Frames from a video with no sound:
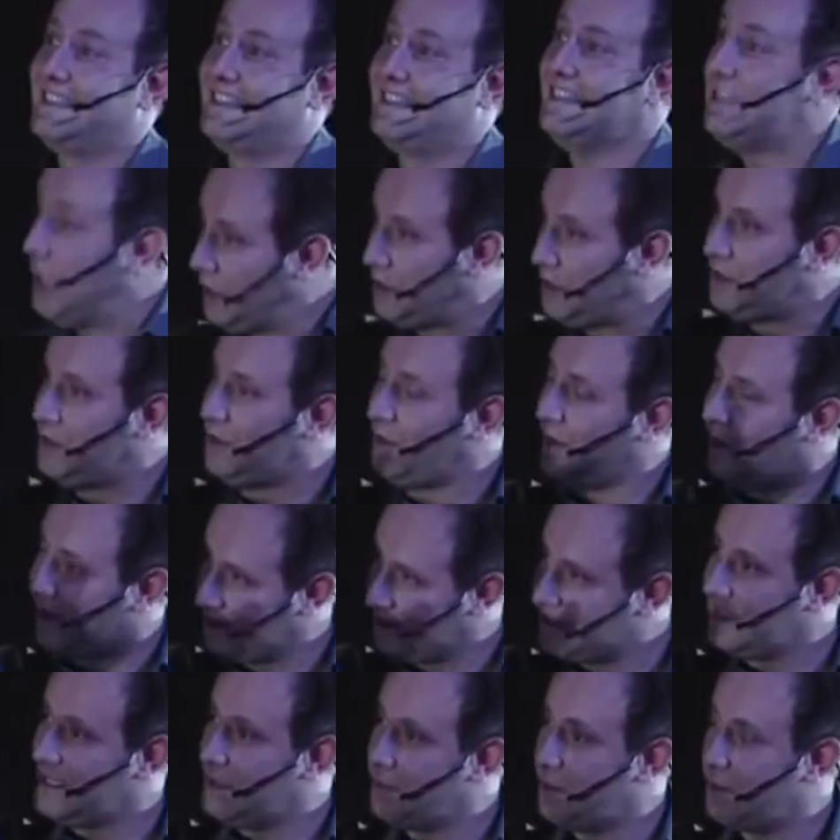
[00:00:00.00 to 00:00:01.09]
No, no, no, no,
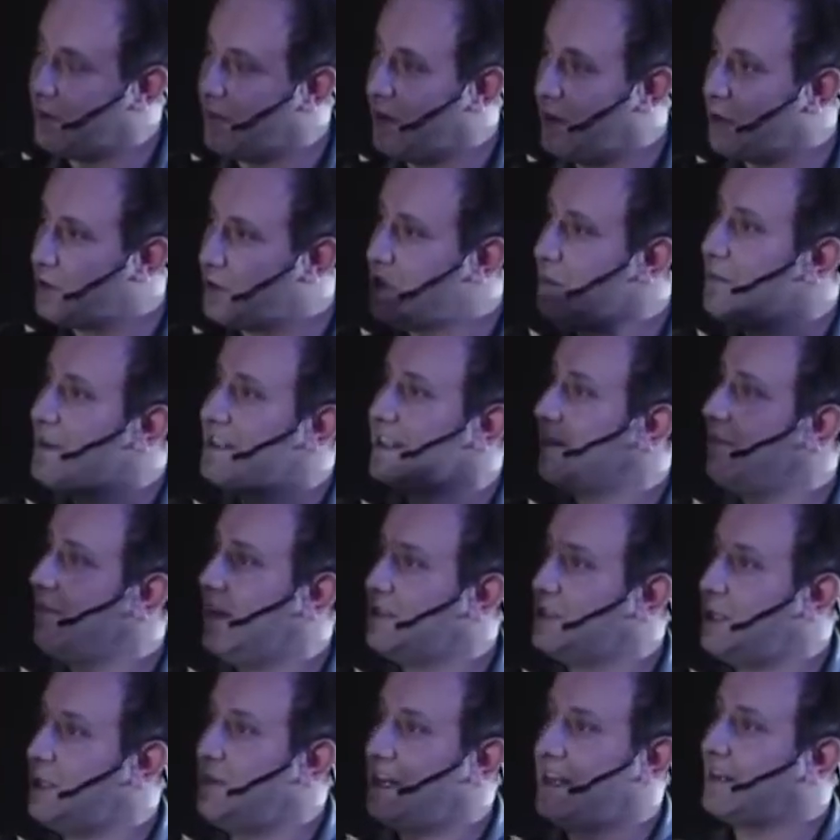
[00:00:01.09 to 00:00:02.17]
resta di profilo, così metà
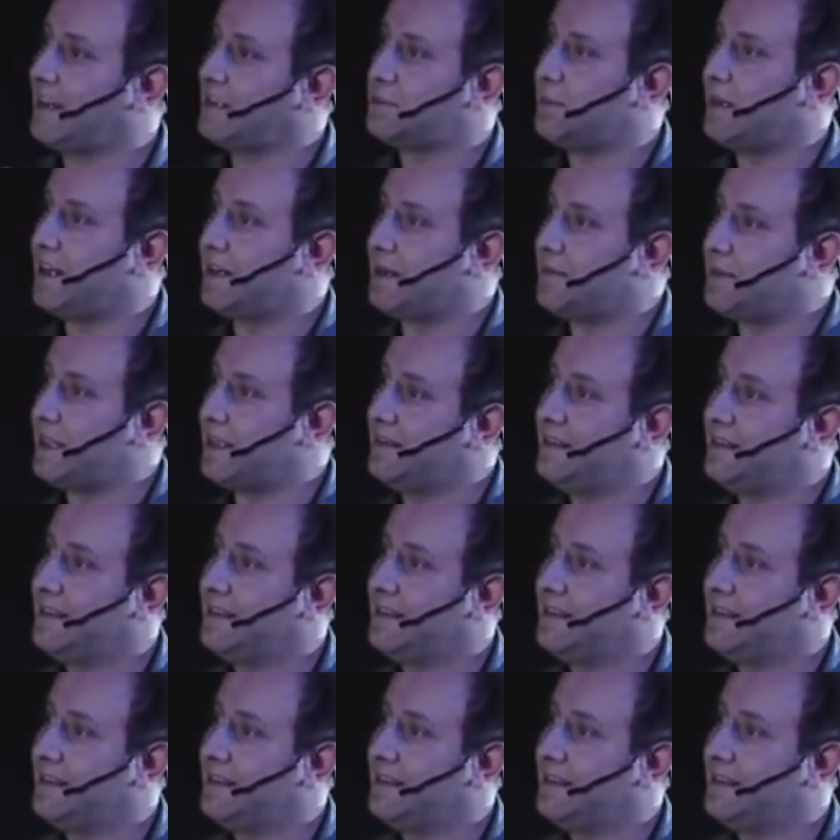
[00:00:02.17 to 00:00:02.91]
faccia me la risparmi.